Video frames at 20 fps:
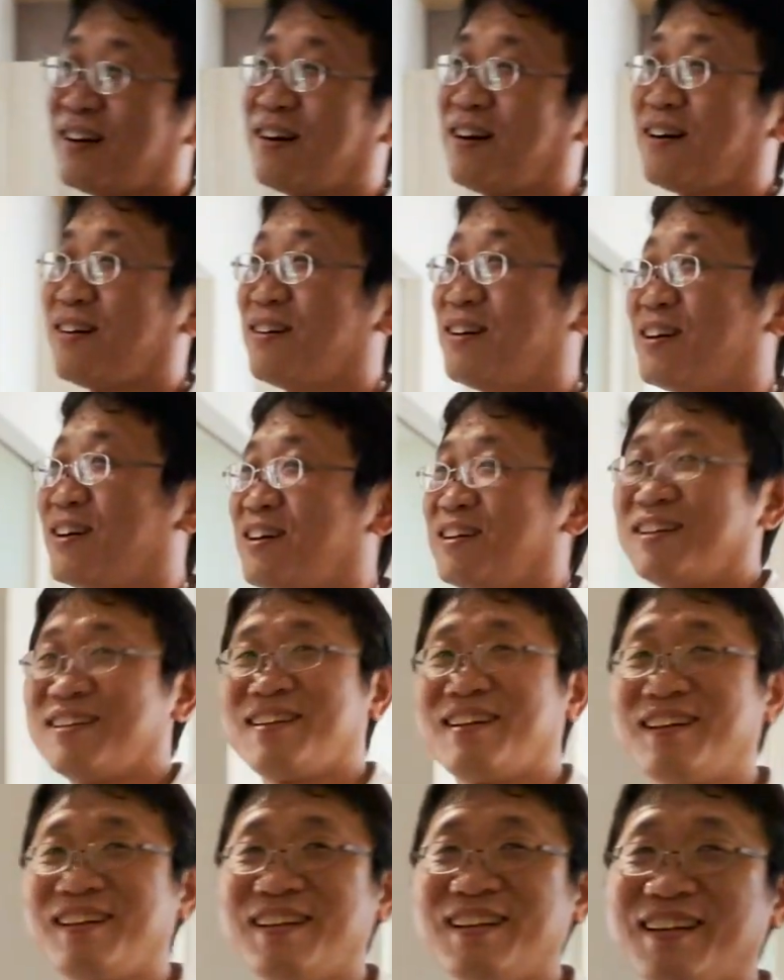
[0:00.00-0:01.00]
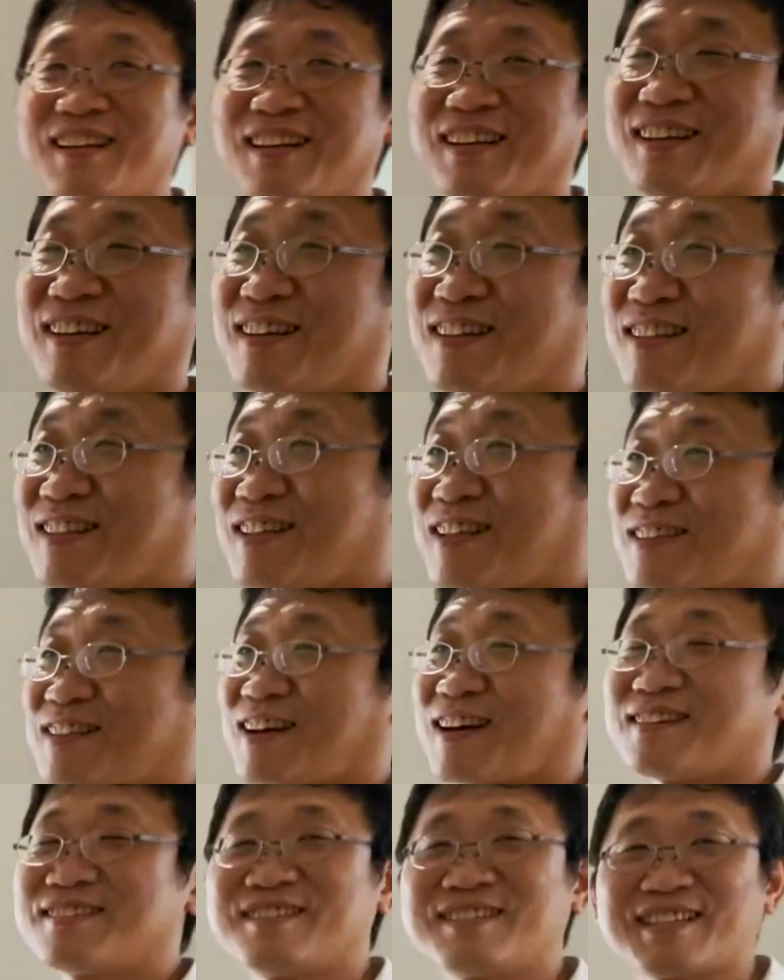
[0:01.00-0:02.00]
好，那
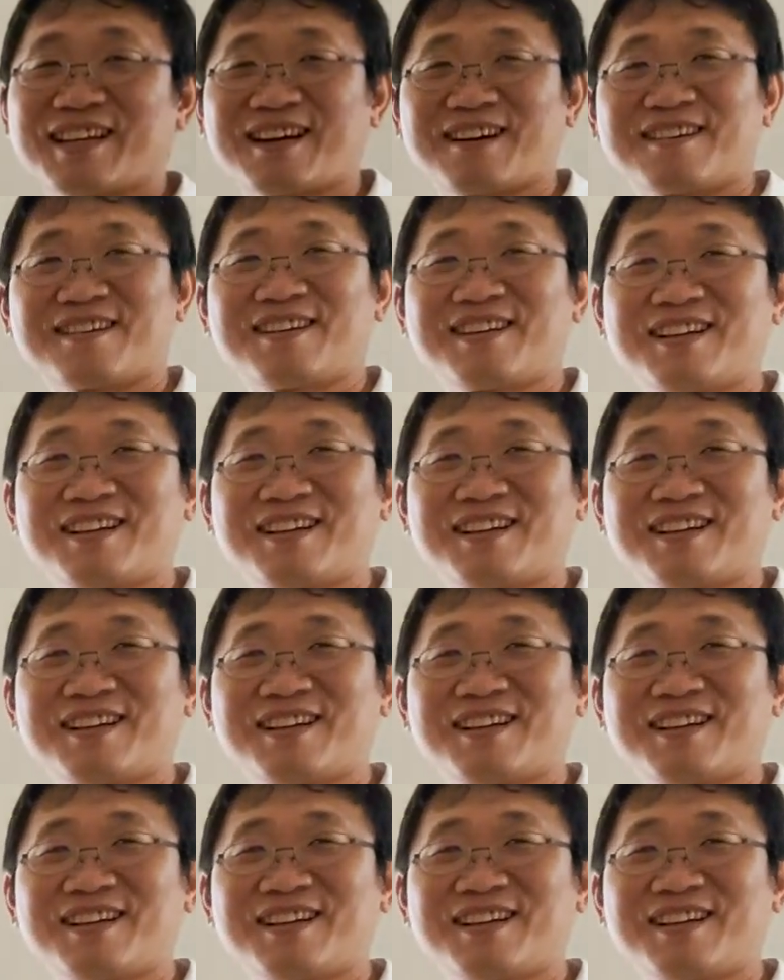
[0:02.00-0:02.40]
大概是这样，